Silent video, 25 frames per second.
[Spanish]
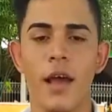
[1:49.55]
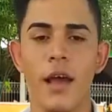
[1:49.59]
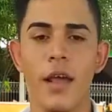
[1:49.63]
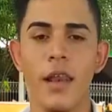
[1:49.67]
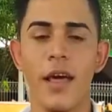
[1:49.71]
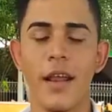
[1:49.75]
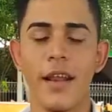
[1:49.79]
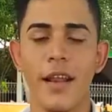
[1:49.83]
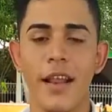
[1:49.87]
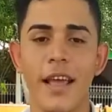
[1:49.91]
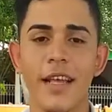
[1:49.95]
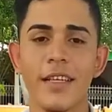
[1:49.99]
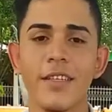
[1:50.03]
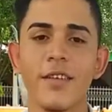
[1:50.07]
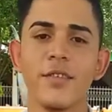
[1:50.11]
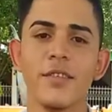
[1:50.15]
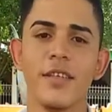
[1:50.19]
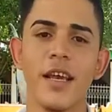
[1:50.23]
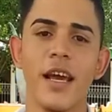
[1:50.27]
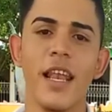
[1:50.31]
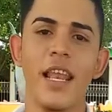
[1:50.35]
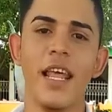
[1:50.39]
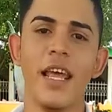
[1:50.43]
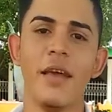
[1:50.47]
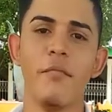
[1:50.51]
En las redes
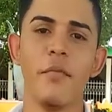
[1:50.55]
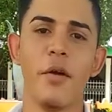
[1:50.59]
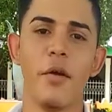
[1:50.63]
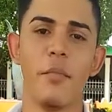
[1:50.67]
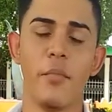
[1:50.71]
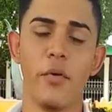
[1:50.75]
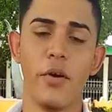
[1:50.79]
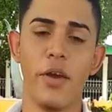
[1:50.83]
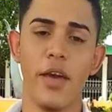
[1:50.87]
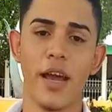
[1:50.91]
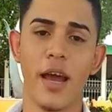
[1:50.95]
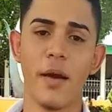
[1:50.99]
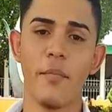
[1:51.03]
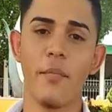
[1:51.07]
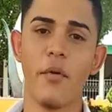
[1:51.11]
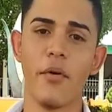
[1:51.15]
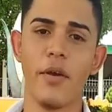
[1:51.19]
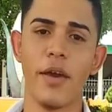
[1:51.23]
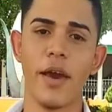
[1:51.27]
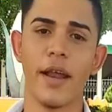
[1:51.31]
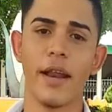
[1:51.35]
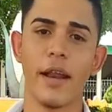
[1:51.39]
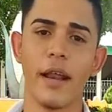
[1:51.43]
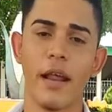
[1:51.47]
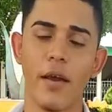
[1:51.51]
sociales me pueden
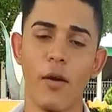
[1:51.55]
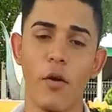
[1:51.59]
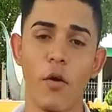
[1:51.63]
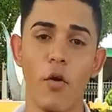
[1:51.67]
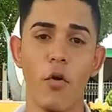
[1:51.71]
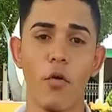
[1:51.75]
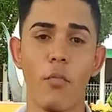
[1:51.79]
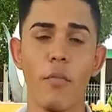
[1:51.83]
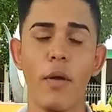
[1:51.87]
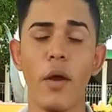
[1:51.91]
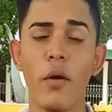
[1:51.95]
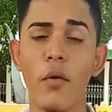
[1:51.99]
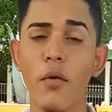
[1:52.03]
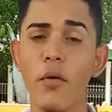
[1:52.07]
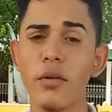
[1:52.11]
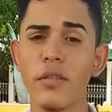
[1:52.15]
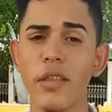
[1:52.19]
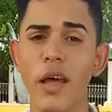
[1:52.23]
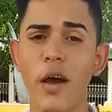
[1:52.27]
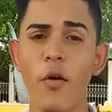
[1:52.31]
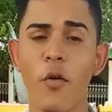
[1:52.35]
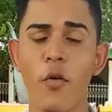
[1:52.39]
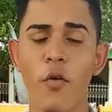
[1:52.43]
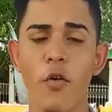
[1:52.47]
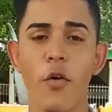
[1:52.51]
apoyar con un me
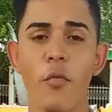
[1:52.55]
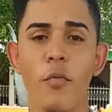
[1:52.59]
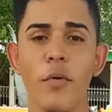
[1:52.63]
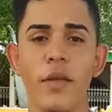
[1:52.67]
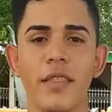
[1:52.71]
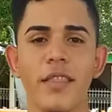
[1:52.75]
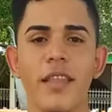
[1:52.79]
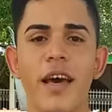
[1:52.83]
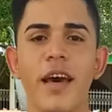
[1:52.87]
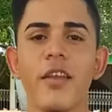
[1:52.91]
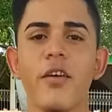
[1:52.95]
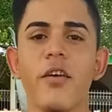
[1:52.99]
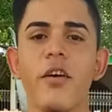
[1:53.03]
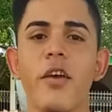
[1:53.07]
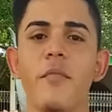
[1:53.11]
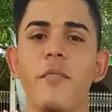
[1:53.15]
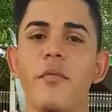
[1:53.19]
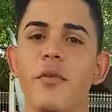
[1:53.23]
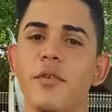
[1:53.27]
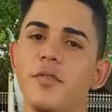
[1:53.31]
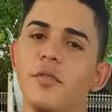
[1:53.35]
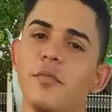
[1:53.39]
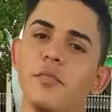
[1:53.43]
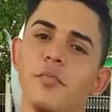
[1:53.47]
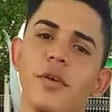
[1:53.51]
gusta, un comentario y
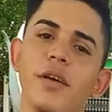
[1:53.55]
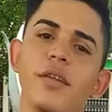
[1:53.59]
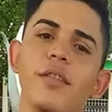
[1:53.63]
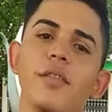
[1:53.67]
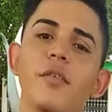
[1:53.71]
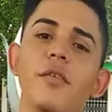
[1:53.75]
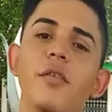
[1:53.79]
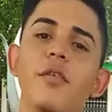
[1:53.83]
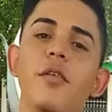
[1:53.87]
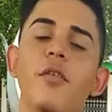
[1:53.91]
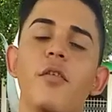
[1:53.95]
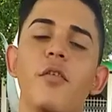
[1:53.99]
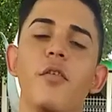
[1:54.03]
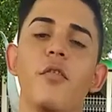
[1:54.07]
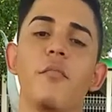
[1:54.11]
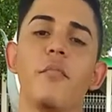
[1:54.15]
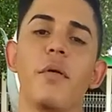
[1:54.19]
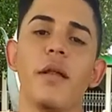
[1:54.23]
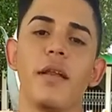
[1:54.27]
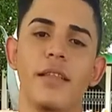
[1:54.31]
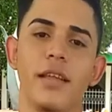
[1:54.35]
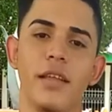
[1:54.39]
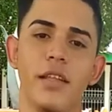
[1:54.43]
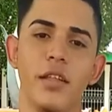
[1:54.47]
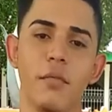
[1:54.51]
por supuesto
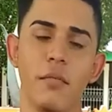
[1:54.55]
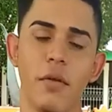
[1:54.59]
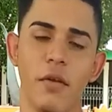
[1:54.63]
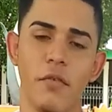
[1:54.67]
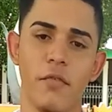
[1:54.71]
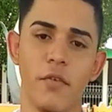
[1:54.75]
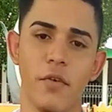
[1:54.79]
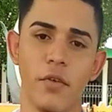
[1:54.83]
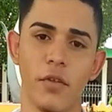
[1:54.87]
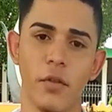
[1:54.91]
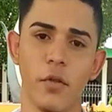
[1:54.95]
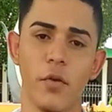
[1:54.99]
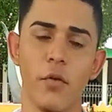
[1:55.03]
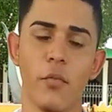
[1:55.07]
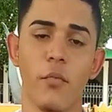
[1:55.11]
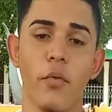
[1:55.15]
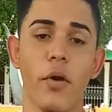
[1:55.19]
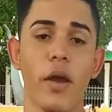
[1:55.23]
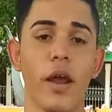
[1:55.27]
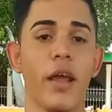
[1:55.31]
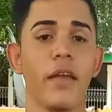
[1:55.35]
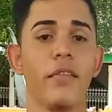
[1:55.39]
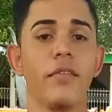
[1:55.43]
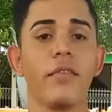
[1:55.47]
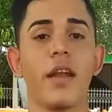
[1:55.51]
compartiendo mis fotos.
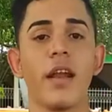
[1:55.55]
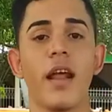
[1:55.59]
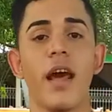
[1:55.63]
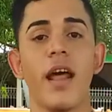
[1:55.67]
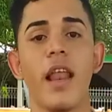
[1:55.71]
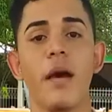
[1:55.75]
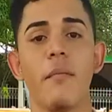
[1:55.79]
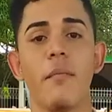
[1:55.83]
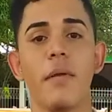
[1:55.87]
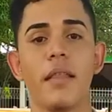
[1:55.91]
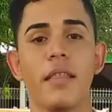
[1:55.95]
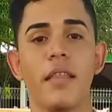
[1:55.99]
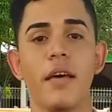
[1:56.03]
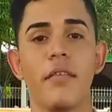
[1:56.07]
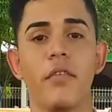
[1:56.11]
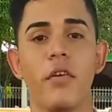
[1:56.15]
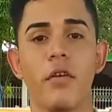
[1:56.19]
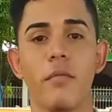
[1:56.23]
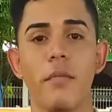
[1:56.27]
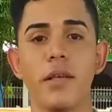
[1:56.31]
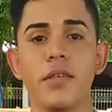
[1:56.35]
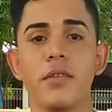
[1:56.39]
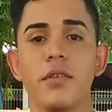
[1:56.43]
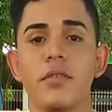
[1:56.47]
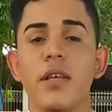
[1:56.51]
Pueden entrar a la
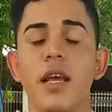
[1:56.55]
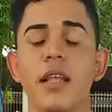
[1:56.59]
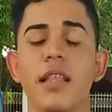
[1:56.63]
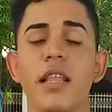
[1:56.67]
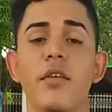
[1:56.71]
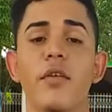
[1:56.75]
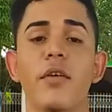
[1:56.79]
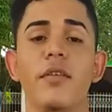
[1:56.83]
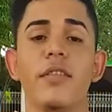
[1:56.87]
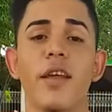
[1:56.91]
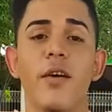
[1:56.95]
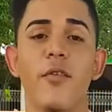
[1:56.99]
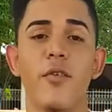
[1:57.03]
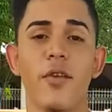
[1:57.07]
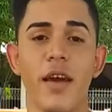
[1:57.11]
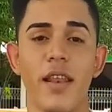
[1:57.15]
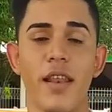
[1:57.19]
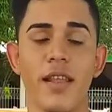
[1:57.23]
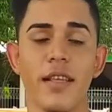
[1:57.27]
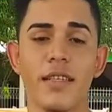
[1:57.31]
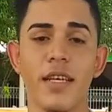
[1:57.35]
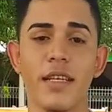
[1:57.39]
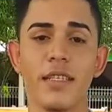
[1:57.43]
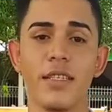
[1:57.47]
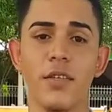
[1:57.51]
plataforma social de nuestra
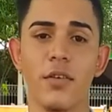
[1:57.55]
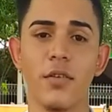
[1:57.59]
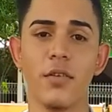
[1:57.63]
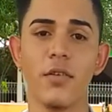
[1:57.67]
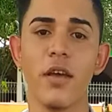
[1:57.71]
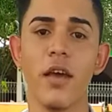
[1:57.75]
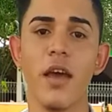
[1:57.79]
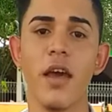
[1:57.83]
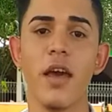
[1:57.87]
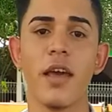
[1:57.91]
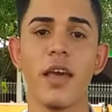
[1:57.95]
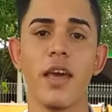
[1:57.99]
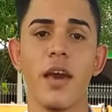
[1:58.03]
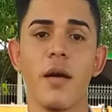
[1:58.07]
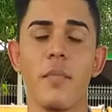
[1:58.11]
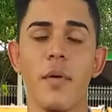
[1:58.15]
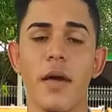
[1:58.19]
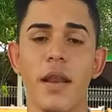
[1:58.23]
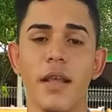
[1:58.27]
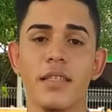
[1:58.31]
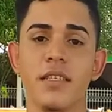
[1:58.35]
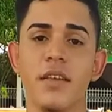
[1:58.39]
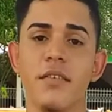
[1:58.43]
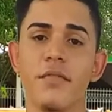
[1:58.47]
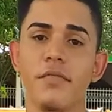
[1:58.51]
organización que
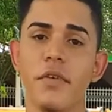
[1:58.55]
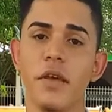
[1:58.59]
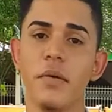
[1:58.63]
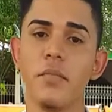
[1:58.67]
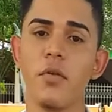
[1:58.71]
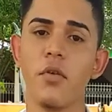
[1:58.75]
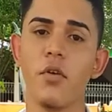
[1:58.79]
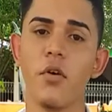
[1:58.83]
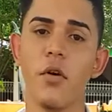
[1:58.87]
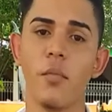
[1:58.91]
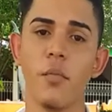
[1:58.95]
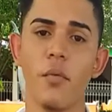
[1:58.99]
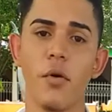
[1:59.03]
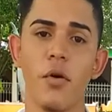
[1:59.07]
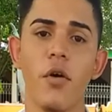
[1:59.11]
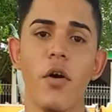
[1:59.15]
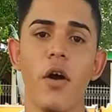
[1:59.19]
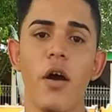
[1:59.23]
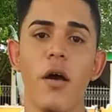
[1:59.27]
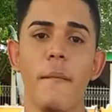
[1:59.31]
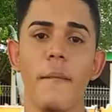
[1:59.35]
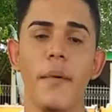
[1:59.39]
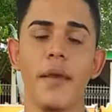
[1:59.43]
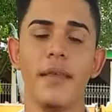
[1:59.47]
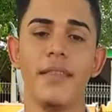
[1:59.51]
aparece en Facebook como
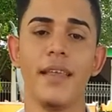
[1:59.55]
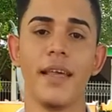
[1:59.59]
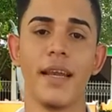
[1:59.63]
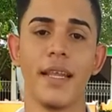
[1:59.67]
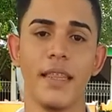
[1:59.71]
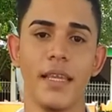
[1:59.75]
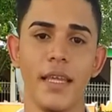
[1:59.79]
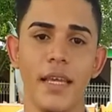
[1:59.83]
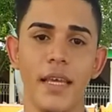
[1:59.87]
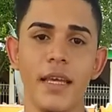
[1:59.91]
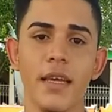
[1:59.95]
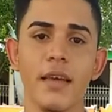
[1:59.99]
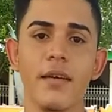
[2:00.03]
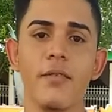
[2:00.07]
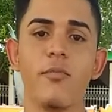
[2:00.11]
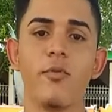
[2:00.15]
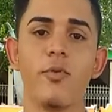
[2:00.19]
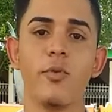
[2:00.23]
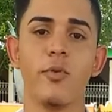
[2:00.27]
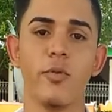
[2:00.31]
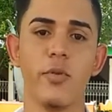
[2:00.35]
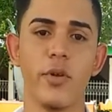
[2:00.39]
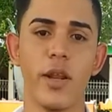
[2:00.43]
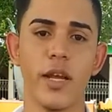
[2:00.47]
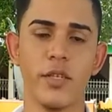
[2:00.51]
Mr. Team
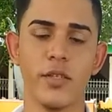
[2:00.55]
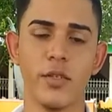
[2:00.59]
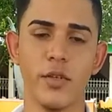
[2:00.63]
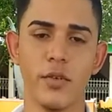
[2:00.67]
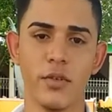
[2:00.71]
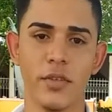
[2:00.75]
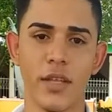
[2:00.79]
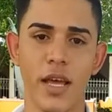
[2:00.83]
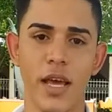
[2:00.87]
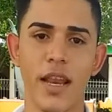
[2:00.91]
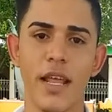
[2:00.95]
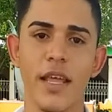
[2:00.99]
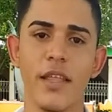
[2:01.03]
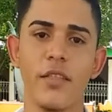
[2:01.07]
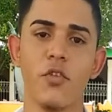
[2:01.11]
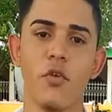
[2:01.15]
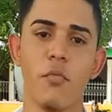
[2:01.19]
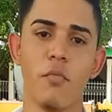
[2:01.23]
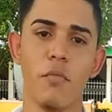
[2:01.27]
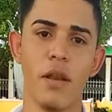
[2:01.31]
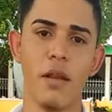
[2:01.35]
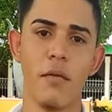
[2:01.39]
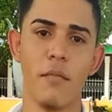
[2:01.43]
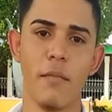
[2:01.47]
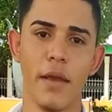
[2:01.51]
Cultura Chontales
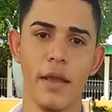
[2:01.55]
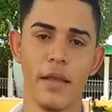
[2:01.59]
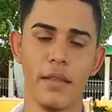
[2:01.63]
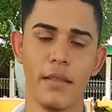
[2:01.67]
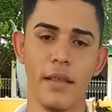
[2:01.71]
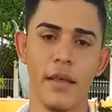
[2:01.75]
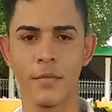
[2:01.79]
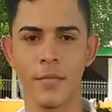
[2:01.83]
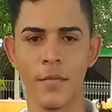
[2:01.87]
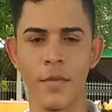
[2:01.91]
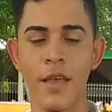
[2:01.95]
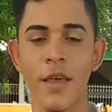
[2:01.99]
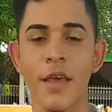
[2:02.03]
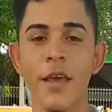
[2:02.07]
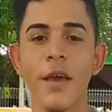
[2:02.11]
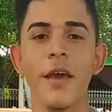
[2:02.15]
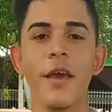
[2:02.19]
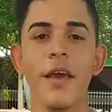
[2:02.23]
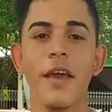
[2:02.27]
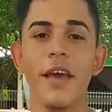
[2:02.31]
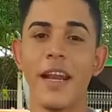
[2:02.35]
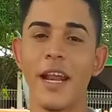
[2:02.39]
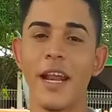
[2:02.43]
2020. Y